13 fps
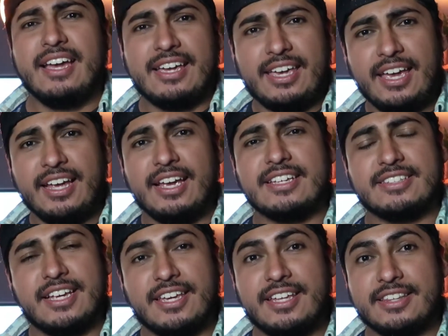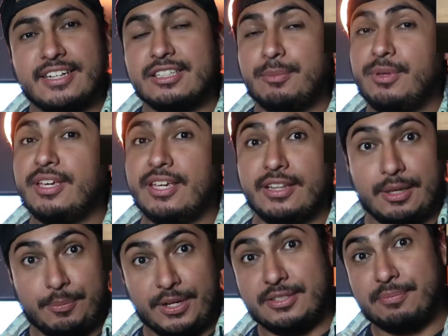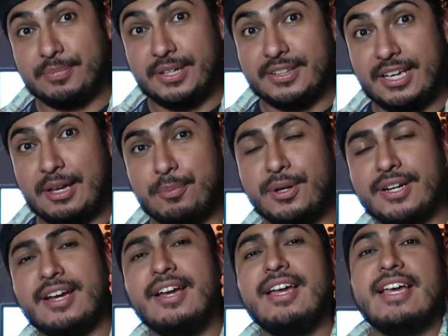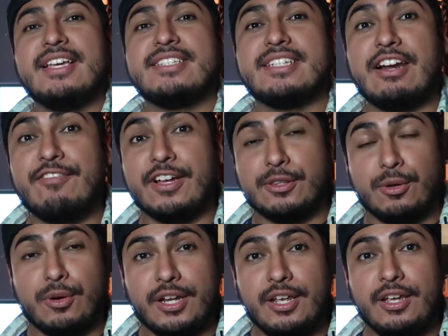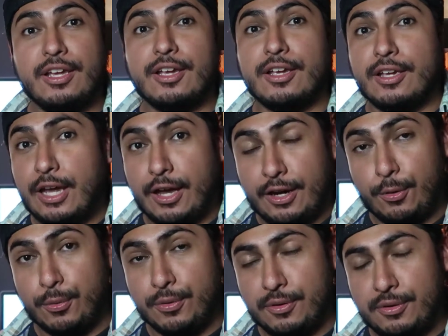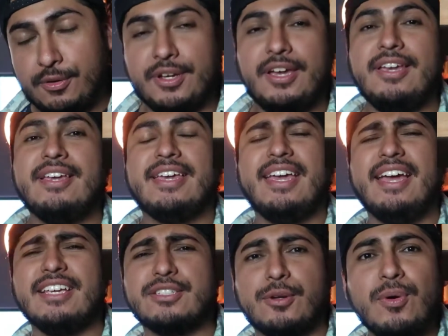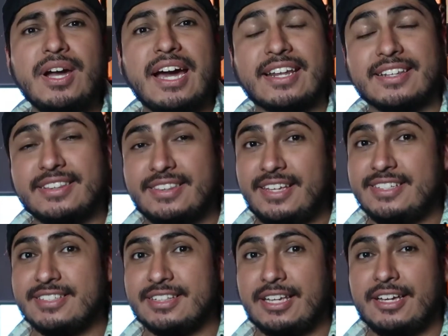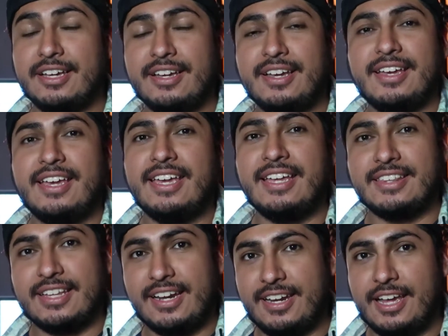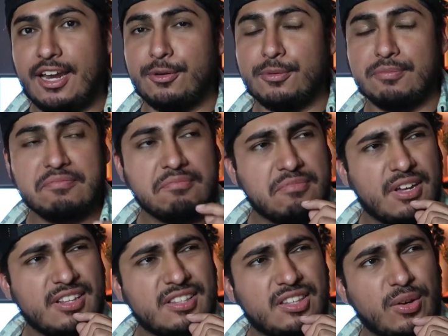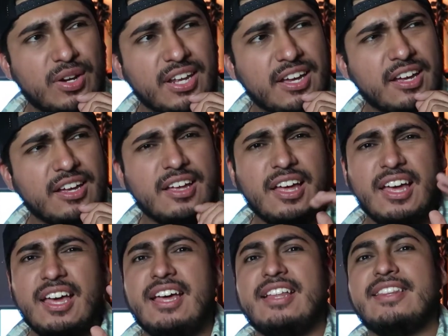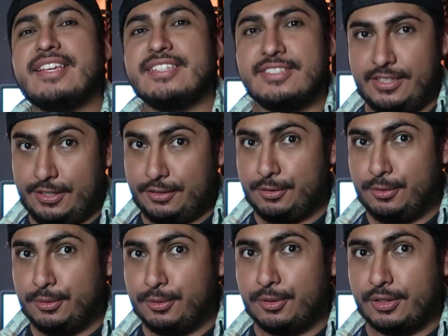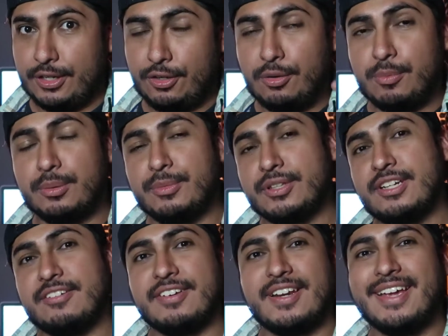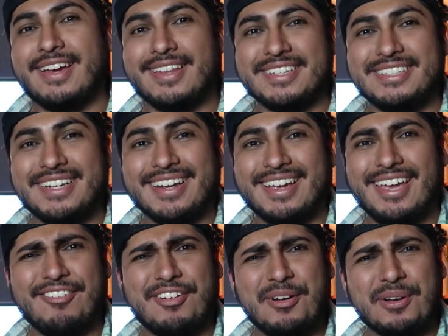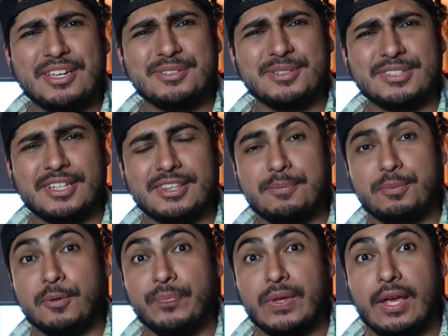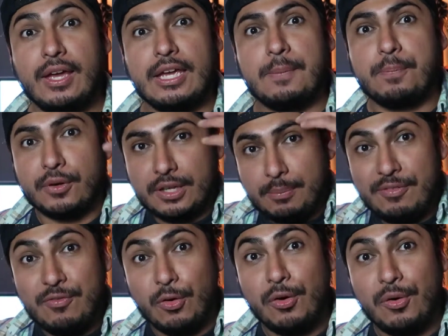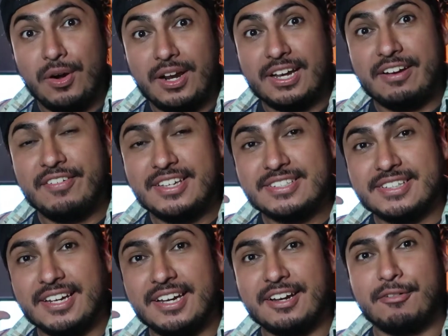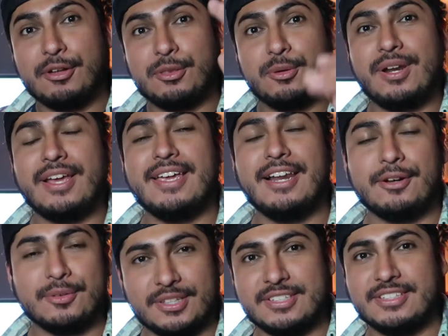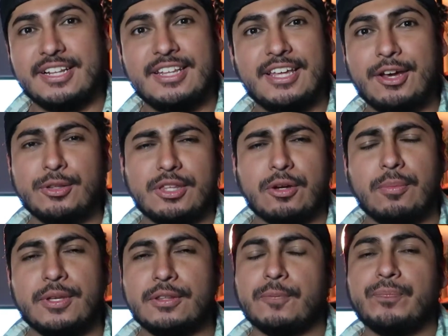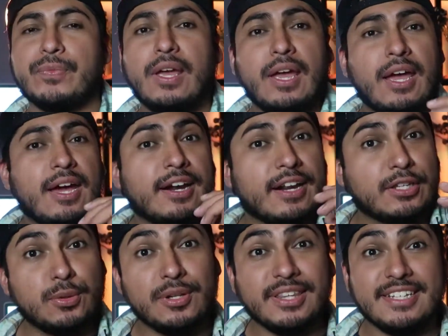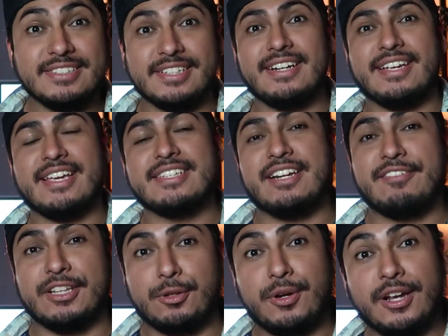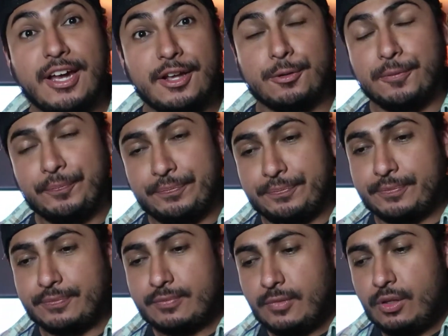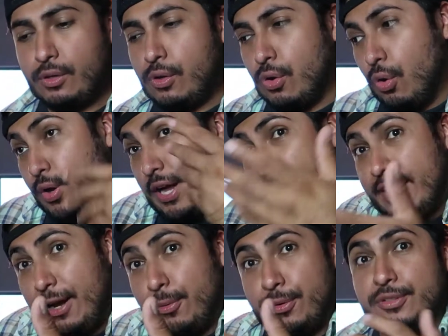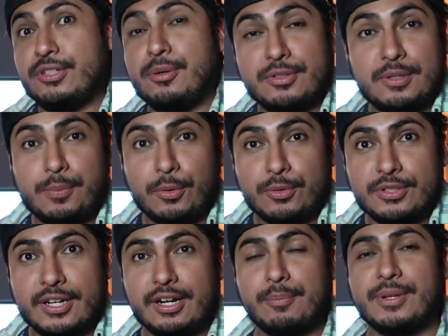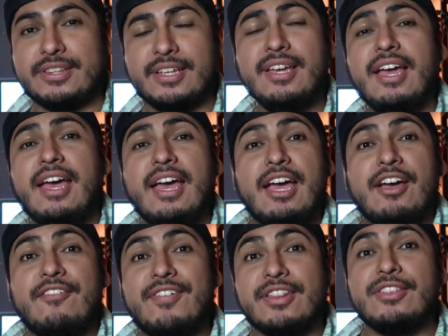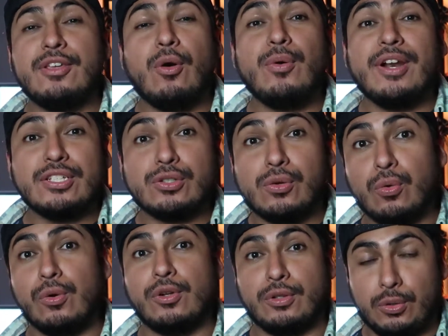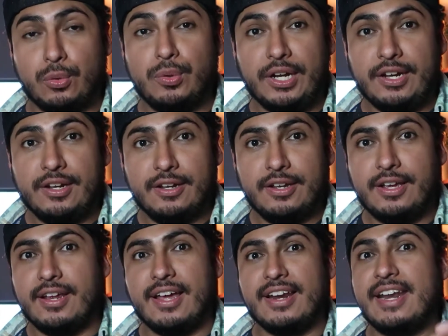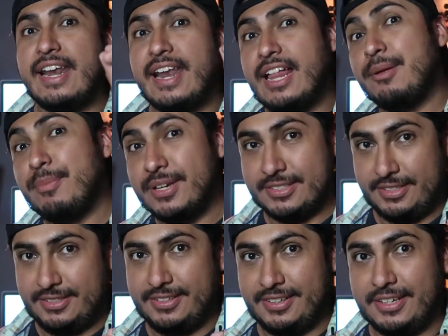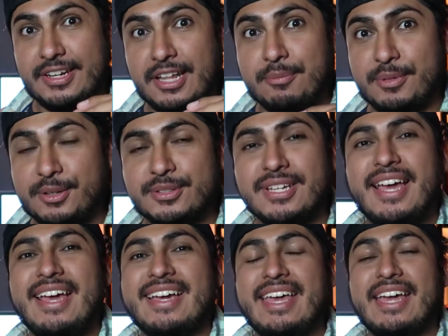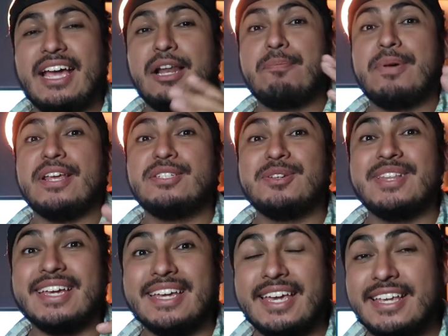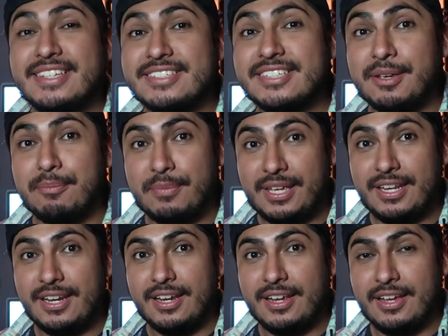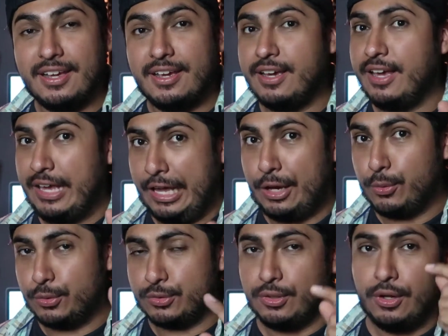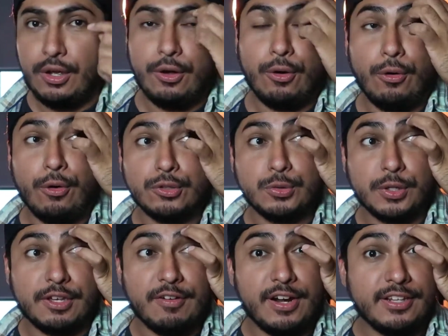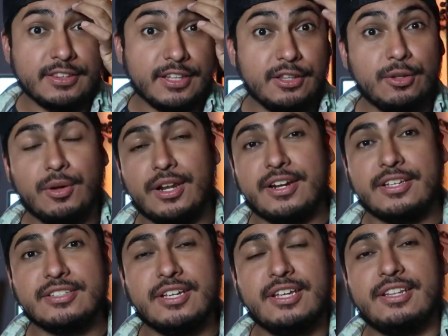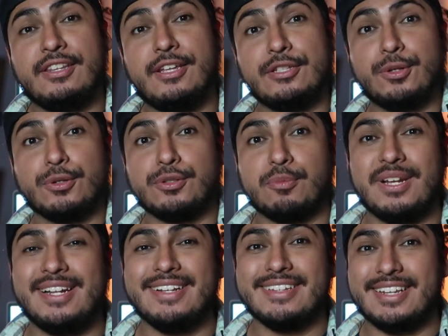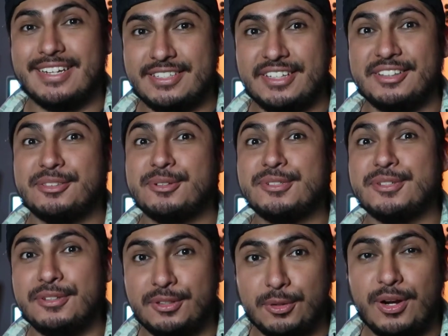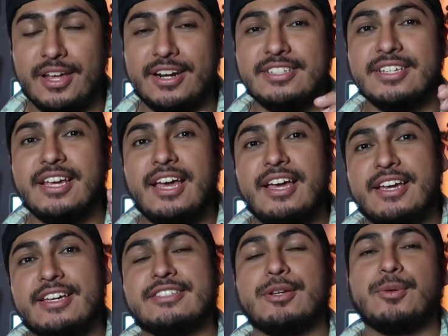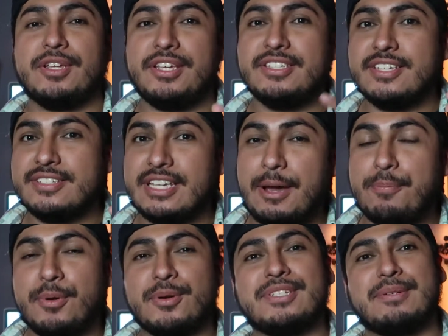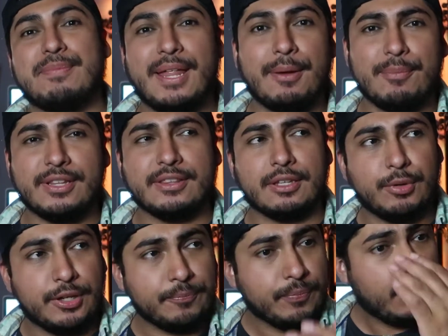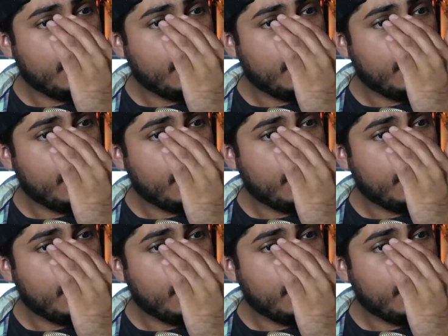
¿Quién está aquí detrás de mí? Quien te aparece en pantalla por acá, Salvatore Garau. ¿Ok? ¿Quién es un artista italiano, en teoría de cierto renombre, me atrevería a decir, ¿qué bueno que hizo este tipo? ¿Y por qué me voló la cabeza cuando leí la noticia el día de hoy? Te comento. Resulta ser que Salvatore Garo, o Garau, no sé cómo se pronuncia realmente, vendió una escultura nada más y nada menos que en el precio de 15 mil euros, o su equivalente en dólares, 18.300 dólares estadounidenses aproximadamente. Bueno,